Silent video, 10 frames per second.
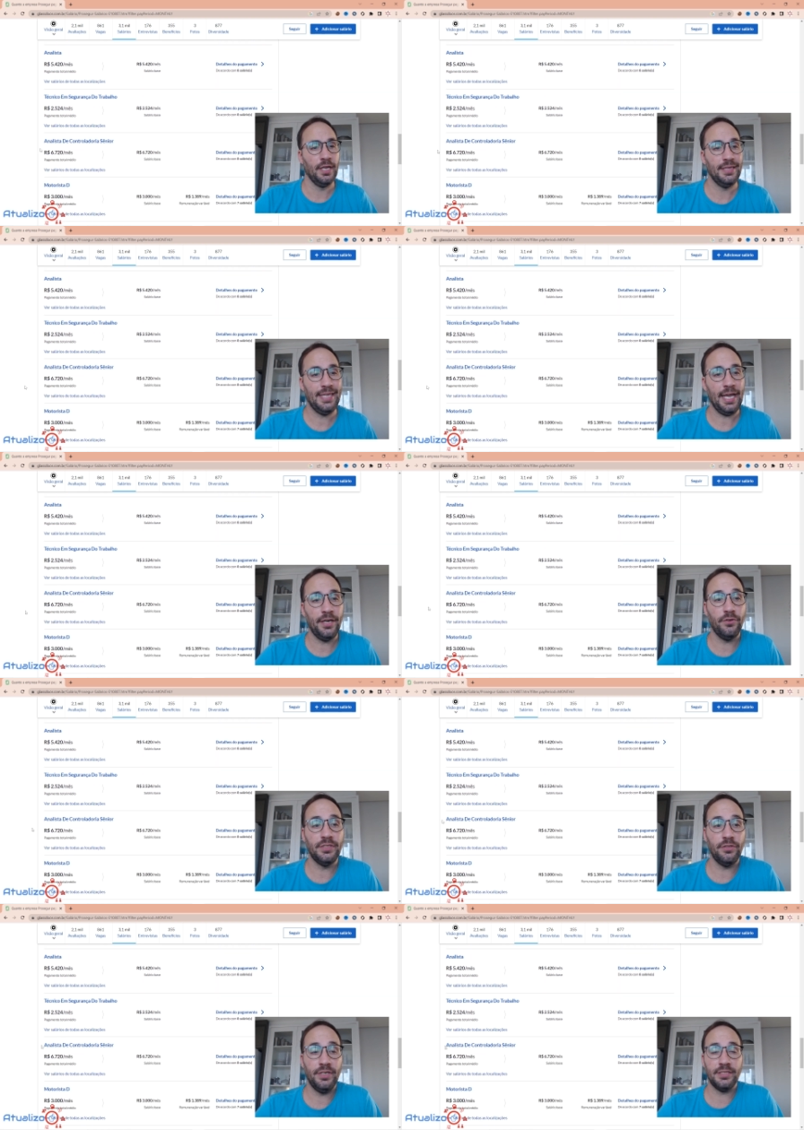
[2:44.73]
técnico de
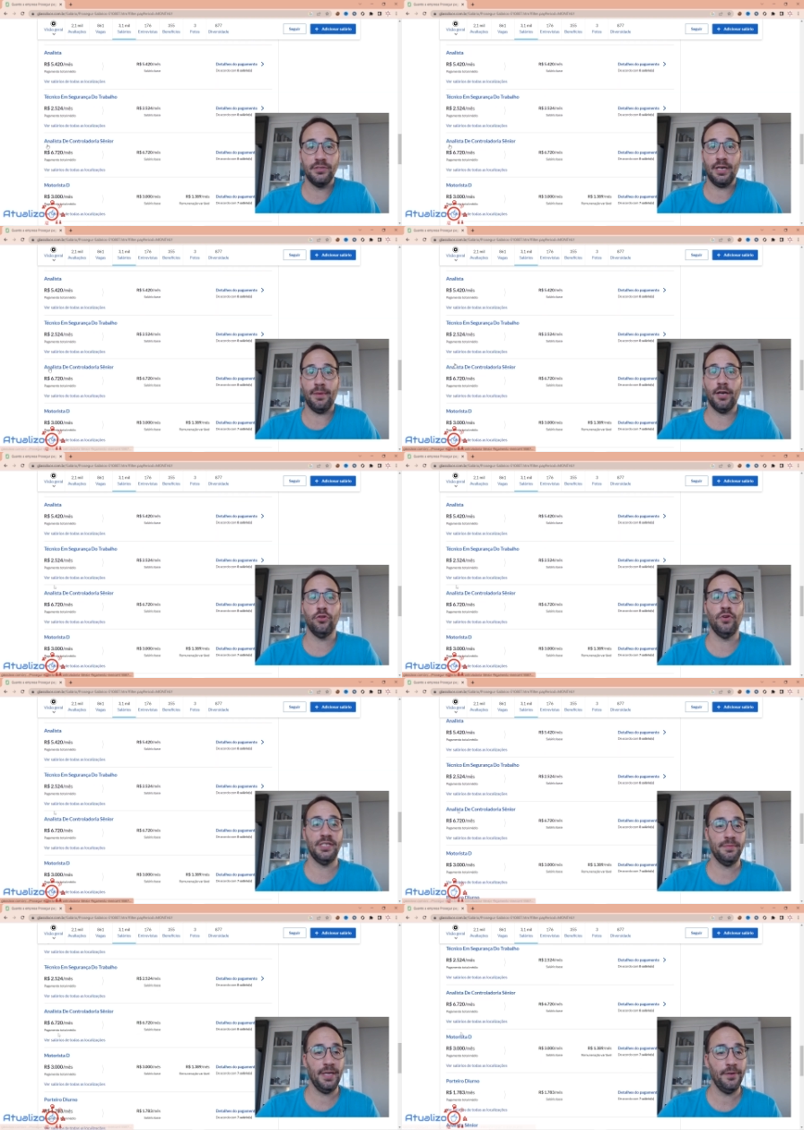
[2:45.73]
segurança do trabalho
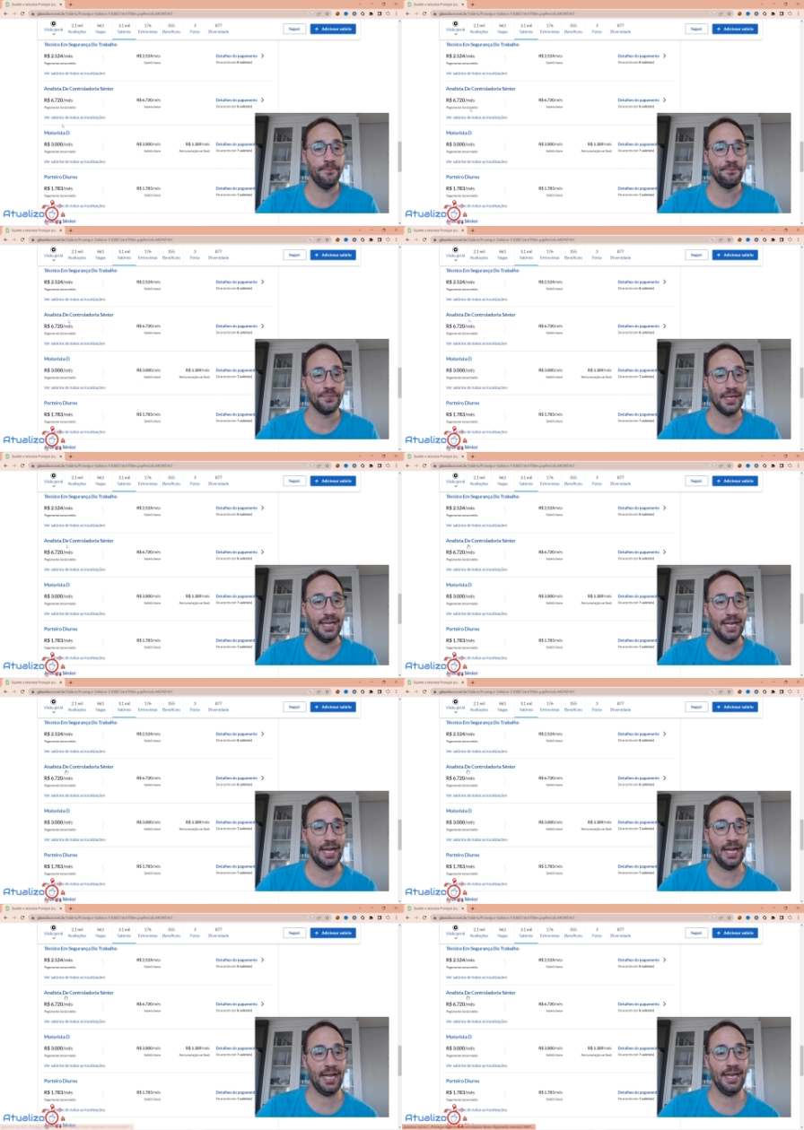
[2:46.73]
2.500,
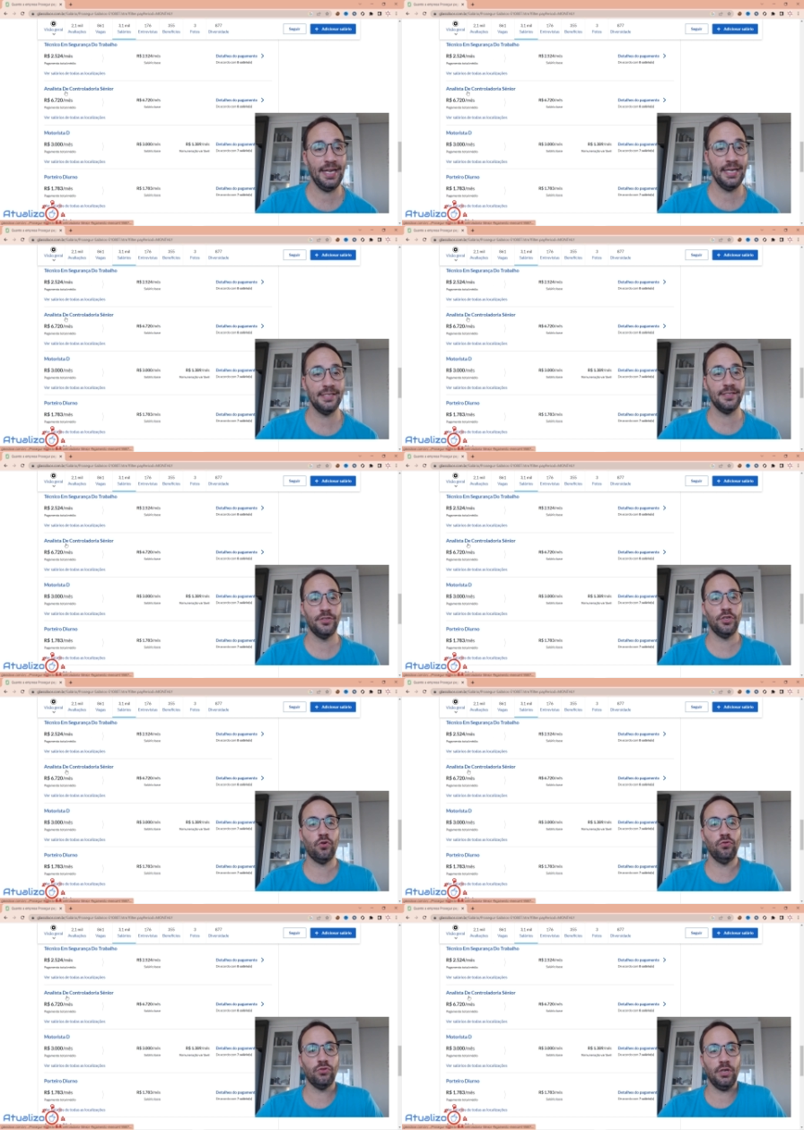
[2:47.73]
analista de
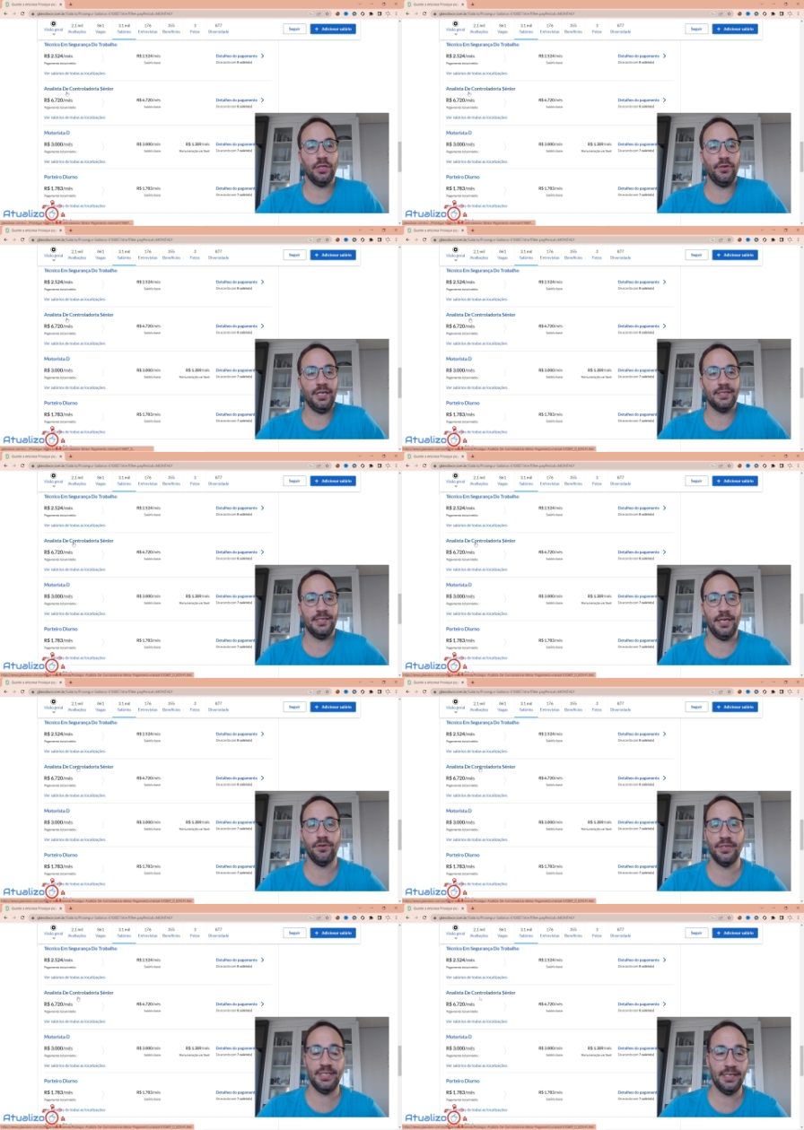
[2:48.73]
controladoria
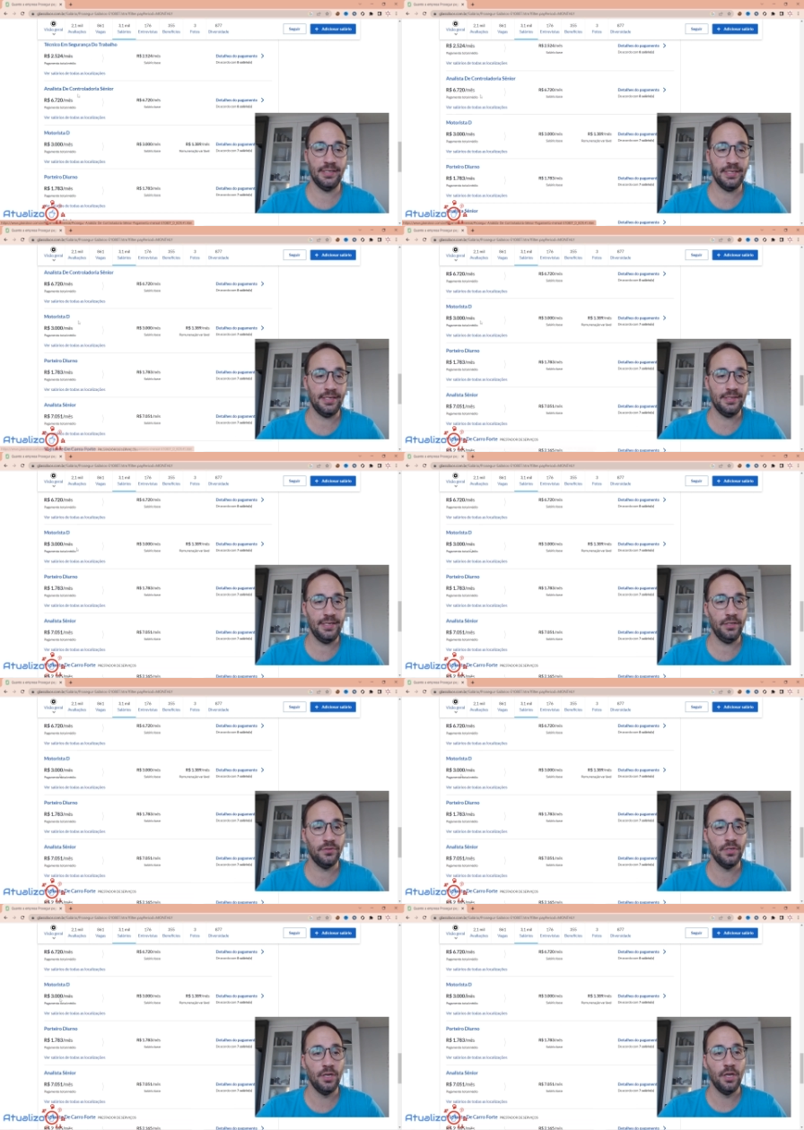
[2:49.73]
sênior
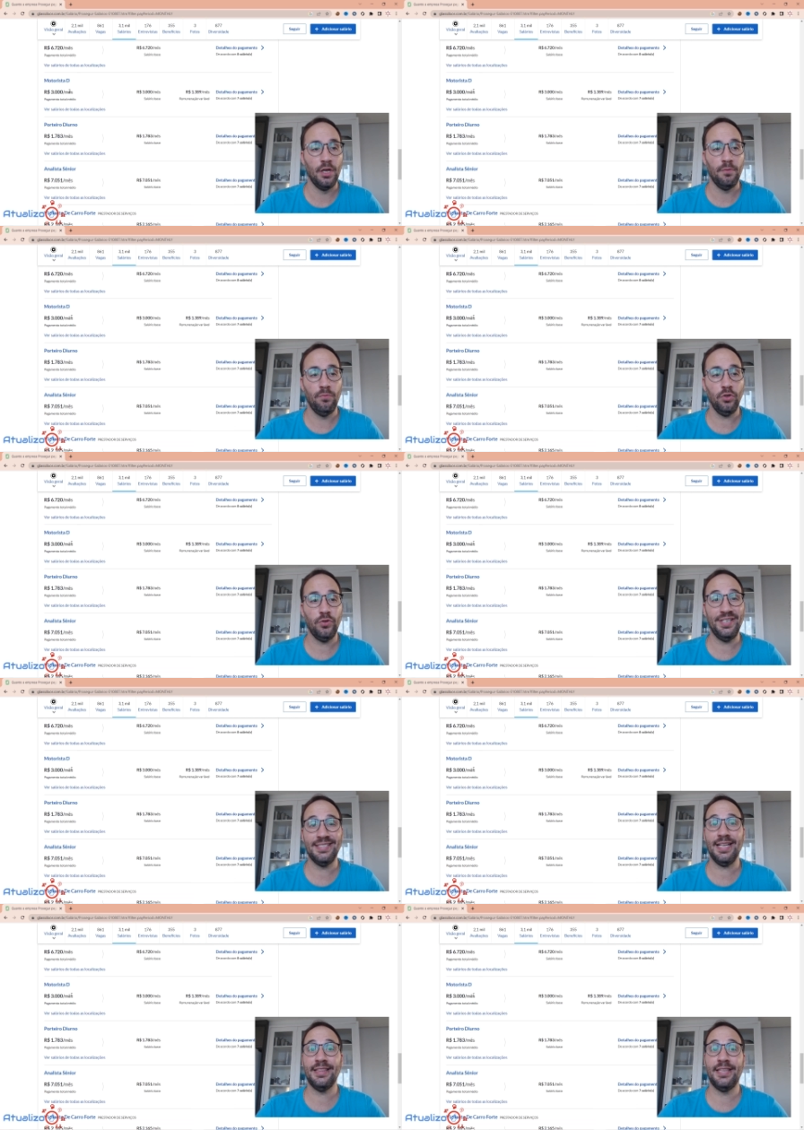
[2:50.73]
6.700,
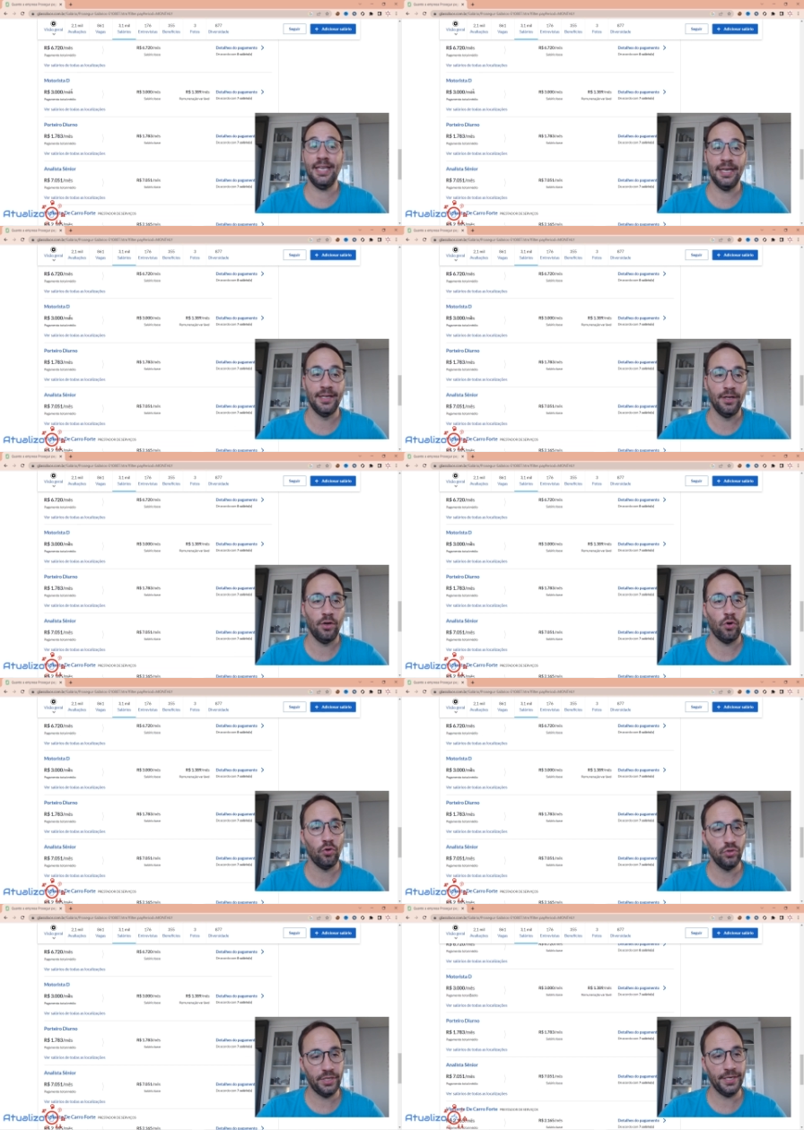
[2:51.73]
motorista D
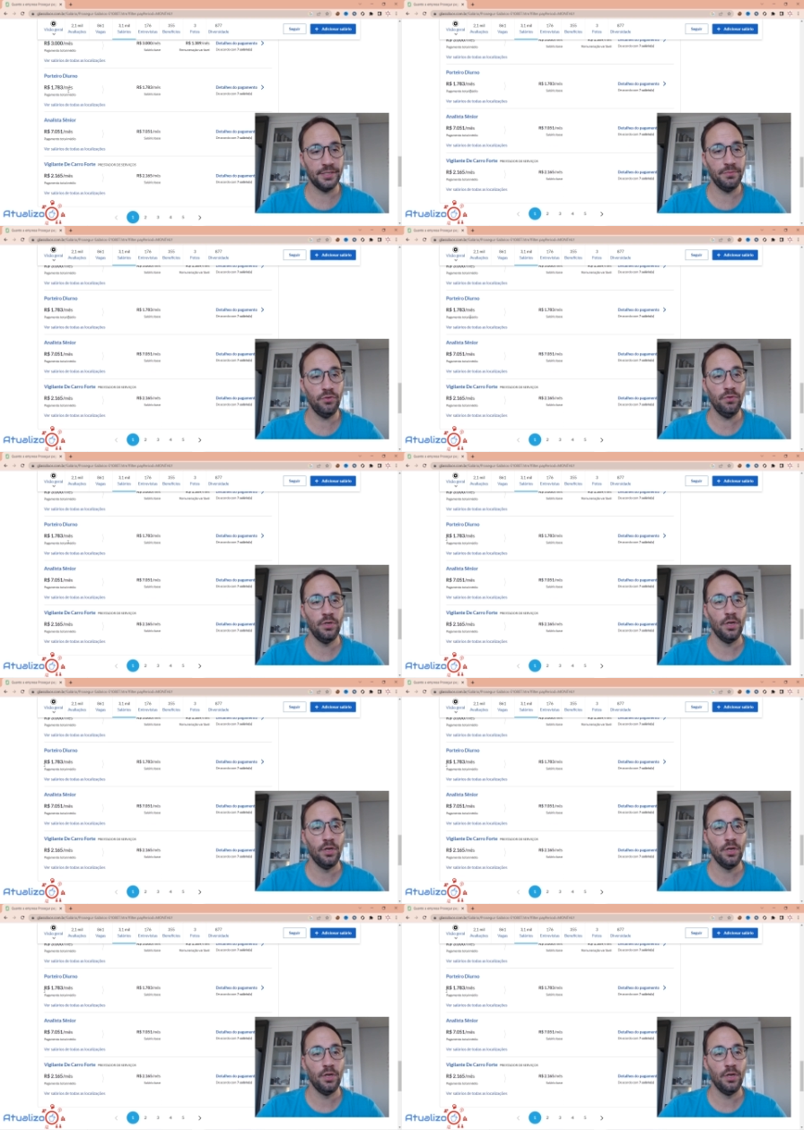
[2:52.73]
3.000,